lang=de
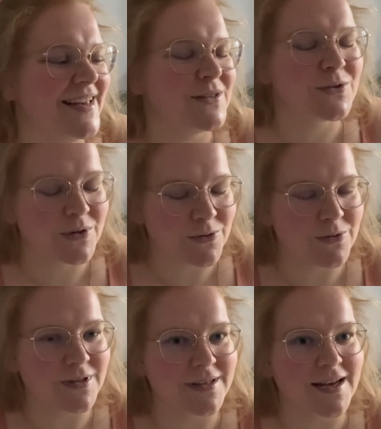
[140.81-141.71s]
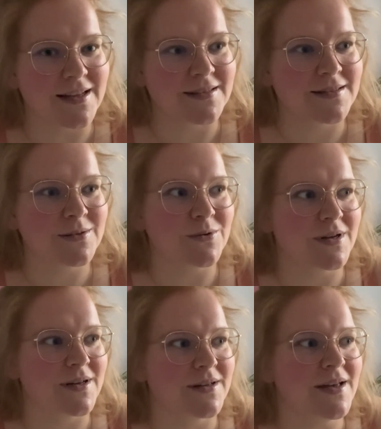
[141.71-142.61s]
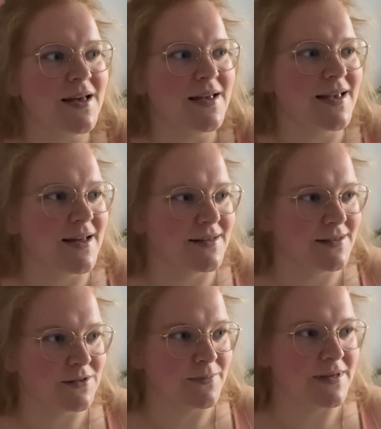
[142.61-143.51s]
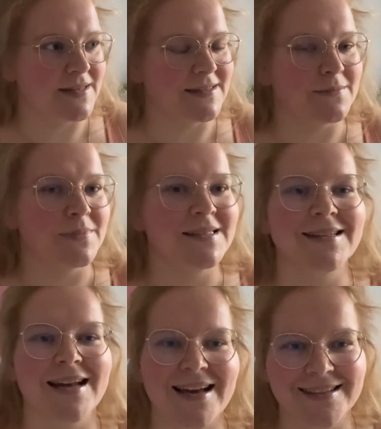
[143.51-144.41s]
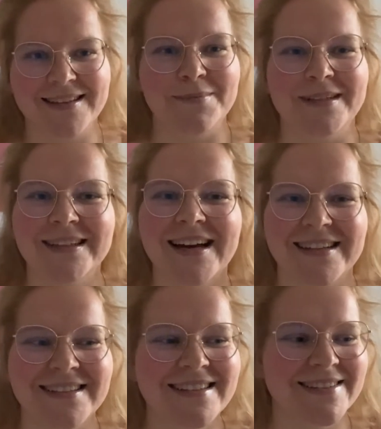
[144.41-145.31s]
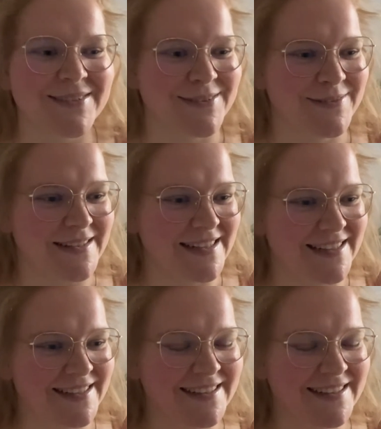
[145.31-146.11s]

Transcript: zurückholen kannst oder ja, dich zumindest ein bisschen einsammeln kannst und wieder